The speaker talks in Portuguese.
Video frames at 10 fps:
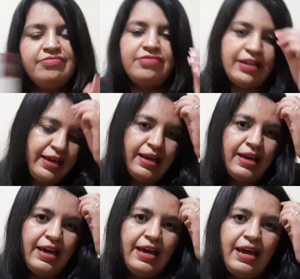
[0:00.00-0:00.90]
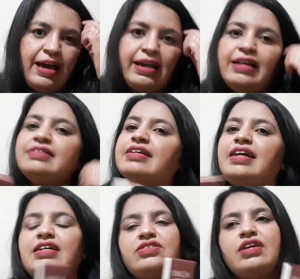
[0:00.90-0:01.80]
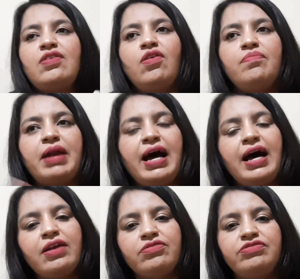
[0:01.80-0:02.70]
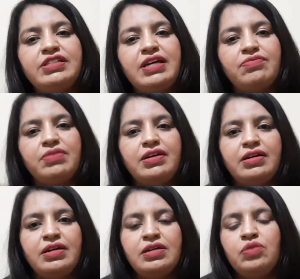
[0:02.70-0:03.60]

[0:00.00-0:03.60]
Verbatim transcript: é, aqueles clientes que compraram, fizeram uma,